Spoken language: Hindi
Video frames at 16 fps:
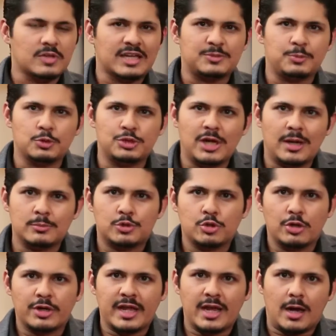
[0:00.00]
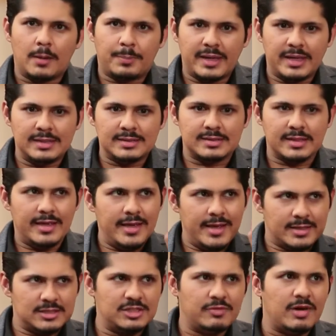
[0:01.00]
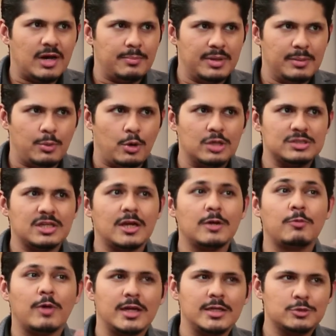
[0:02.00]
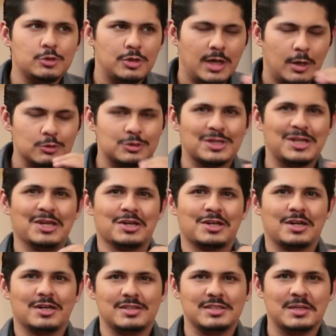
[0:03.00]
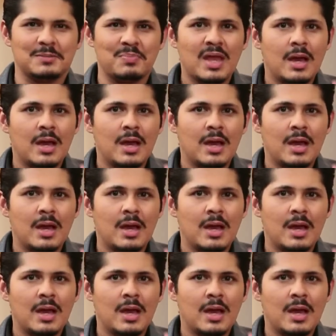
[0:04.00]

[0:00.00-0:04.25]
थैंक्स पूजा आई एम श्योर कि आपके इस एक जवाब ने बहुत सारे वरीज और डाउट्स क्लियर कर दिए हैं